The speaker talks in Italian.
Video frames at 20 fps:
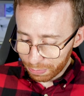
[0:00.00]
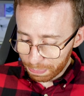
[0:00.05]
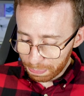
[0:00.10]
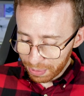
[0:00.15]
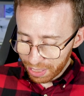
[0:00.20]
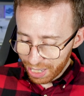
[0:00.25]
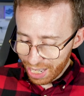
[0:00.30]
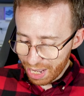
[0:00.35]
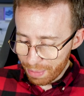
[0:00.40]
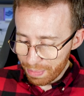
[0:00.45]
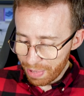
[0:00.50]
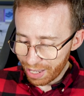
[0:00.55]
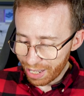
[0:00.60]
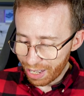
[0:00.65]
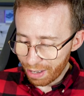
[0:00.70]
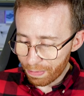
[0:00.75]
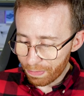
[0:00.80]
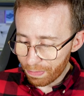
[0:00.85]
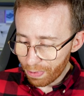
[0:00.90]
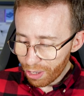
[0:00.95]

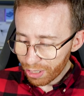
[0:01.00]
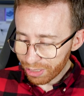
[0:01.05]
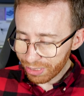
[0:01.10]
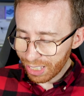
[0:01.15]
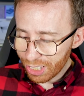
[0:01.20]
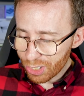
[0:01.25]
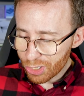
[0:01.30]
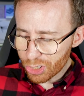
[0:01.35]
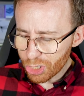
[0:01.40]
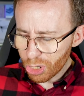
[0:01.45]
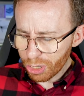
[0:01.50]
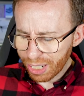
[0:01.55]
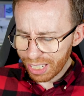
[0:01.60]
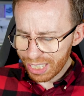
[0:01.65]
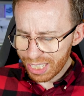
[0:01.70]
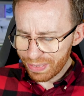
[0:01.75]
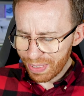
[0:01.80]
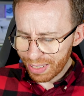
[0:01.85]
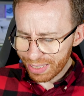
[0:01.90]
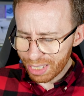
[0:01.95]
spremere, forte shock
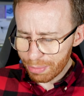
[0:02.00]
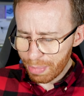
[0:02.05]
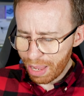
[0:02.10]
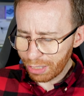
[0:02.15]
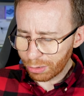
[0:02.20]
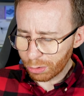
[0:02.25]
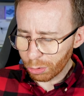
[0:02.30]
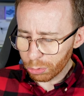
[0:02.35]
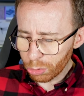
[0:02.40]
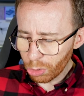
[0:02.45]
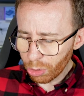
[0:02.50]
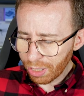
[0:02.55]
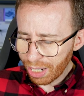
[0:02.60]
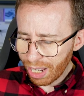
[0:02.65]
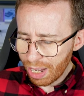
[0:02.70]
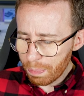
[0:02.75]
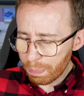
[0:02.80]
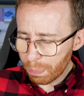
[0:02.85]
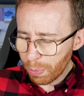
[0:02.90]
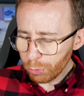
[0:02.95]
e divertimento,
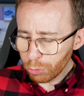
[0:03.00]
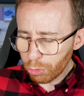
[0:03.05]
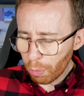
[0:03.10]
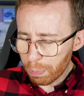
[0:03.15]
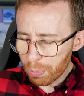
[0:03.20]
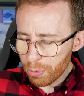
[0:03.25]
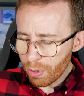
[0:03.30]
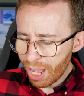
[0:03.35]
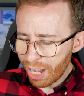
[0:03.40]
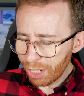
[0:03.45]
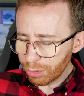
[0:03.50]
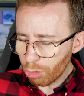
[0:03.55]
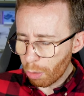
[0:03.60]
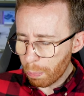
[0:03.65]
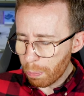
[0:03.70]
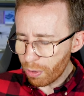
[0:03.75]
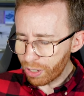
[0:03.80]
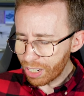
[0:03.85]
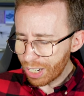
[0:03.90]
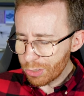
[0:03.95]
tocca il punto più alto,
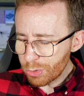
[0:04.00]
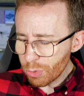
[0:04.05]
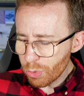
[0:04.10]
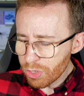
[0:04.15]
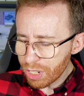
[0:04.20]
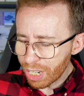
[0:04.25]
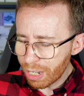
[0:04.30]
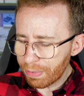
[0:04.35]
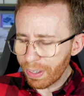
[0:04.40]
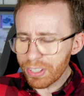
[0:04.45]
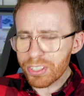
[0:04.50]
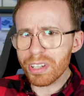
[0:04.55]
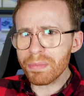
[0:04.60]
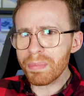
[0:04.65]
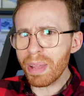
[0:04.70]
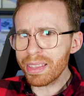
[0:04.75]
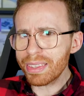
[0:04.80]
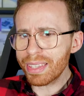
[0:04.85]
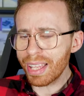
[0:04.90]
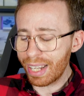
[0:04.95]
puoi raggiungere
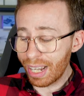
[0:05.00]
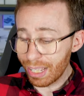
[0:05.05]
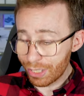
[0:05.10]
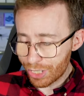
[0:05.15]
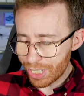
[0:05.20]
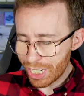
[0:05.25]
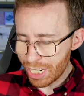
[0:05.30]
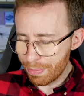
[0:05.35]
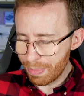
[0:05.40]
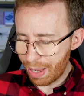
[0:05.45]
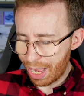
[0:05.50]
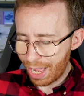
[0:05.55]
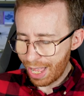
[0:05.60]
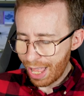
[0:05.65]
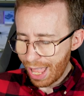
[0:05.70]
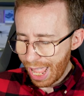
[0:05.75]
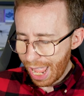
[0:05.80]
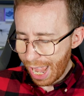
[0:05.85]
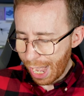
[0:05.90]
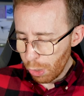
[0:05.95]
facilmente la cima.
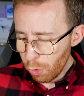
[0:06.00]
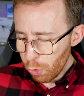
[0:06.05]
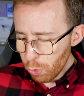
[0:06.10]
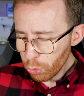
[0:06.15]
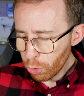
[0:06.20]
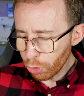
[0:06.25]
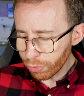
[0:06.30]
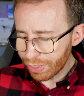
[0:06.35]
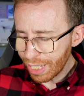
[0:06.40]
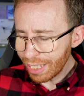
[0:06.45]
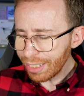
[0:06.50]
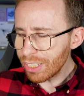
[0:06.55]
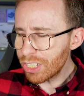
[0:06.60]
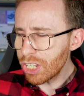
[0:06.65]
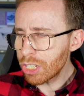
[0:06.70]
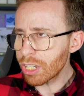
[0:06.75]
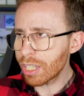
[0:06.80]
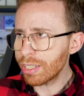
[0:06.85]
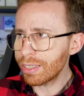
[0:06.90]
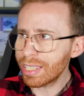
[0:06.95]
È lungo
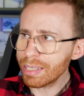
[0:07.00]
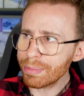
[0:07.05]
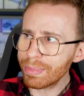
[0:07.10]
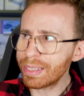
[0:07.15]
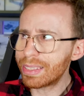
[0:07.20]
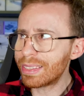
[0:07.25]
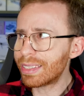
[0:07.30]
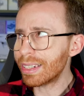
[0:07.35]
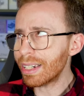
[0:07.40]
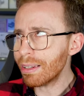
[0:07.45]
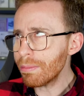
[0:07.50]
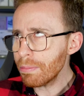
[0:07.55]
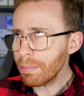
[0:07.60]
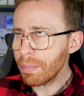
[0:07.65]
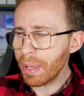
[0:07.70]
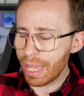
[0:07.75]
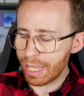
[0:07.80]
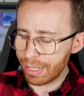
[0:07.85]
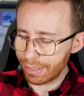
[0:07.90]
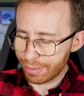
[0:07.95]
16 cm e
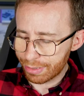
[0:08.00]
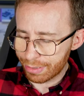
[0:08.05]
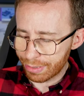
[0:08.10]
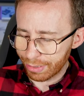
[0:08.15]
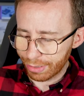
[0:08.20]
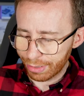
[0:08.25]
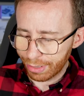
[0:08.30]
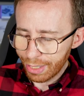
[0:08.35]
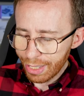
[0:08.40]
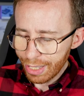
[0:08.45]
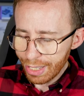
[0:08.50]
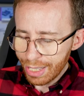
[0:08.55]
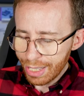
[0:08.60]
mezzo.